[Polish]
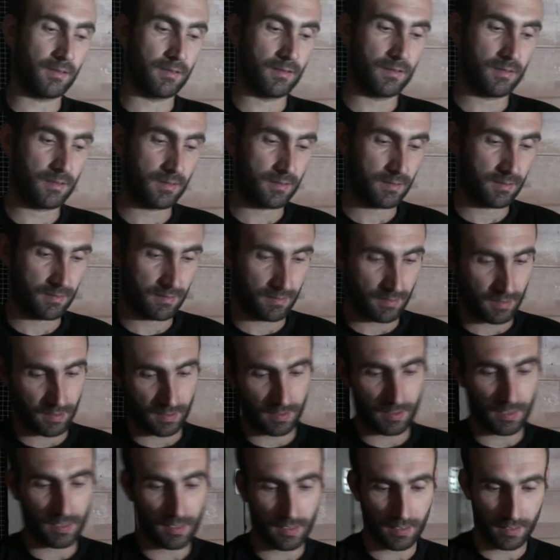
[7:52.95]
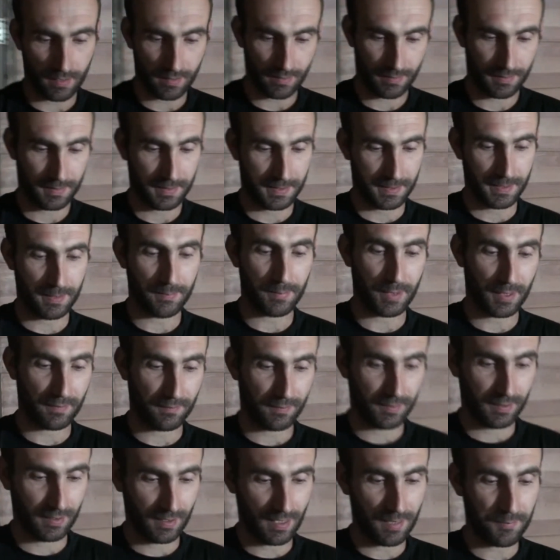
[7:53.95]
To jest jedna z
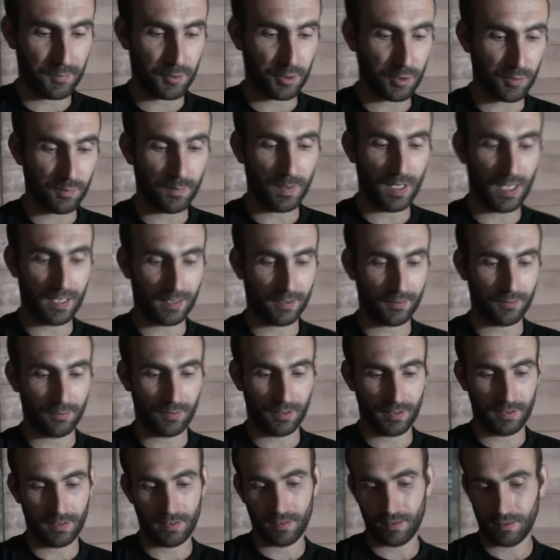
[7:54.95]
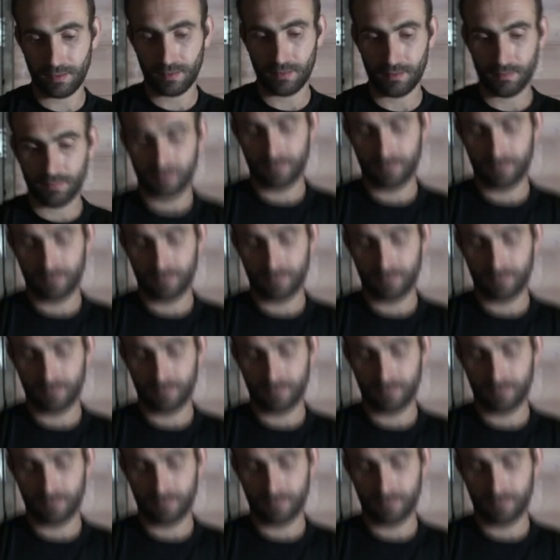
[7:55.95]
naprawdę lepszych par, które